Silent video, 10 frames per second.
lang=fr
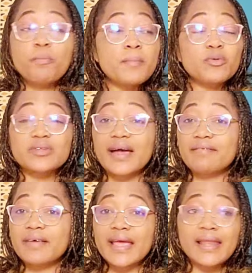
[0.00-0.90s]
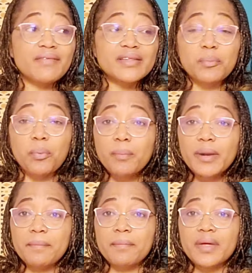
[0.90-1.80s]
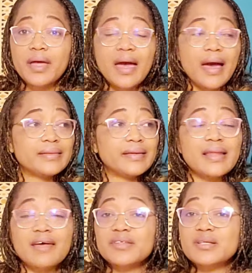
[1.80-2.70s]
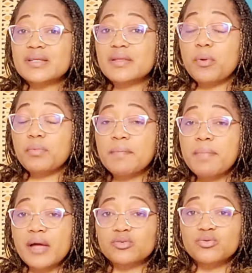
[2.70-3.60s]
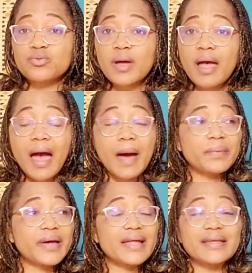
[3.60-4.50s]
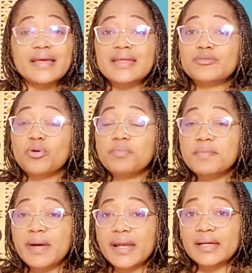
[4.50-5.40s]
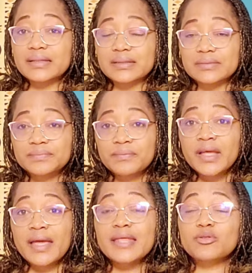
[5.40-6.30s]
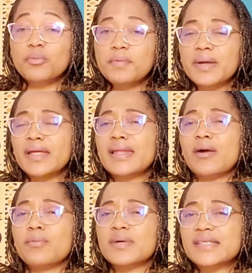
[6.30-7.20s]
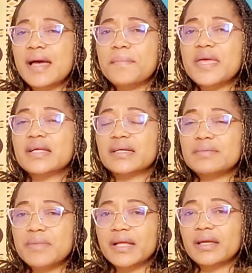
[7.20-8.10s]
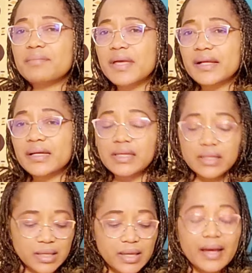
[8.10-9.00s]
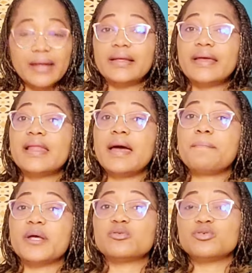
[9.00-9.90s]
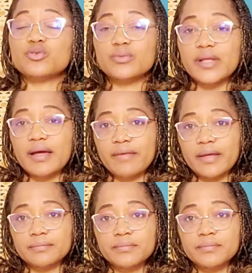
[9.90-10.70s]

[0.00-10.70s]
même au travail, elle avait des problèmes. Anaël avait déjà des problèmes partout. Après, Anaël est tombée malade. Elle est tombée malade, elle a commencé à m'écrire, maigrir, maigrir. Anaël a perdu son travail.